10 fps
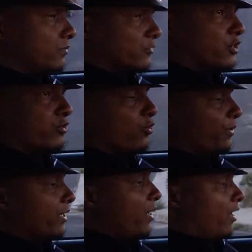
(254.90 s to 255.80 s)
Desculpa,
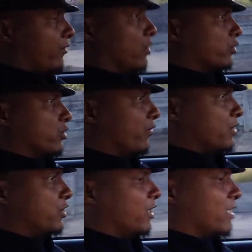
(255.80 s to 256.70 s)
filtro de
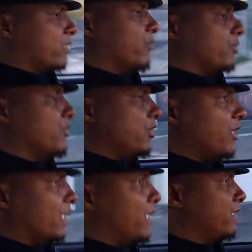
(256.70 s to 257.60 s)
ventilação em
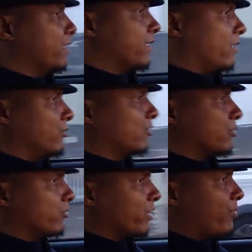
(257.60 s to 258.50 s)
dia, então não,
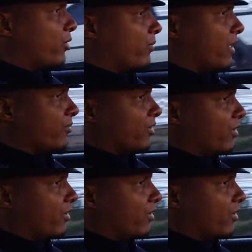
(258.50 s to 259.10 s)
não dá problema.